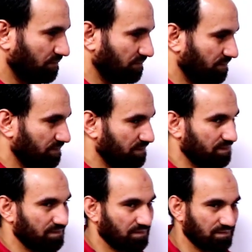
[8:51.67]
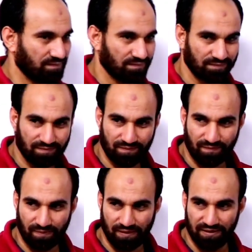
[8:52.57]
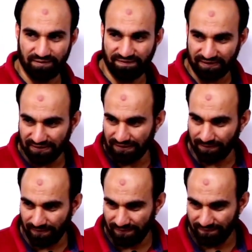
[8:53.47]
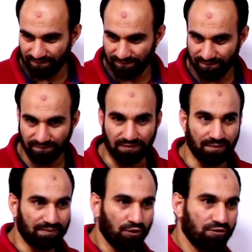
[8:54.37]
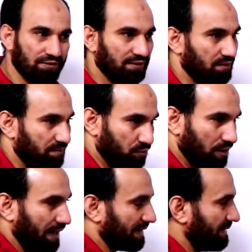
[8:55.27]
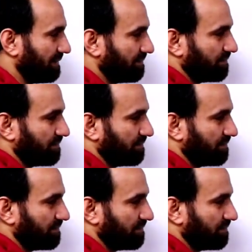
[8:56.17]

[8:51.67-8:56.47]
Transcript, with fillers: مفيش يا بس ينفع تاني يا جماعه؟ طيب تعالوا بالراحه كده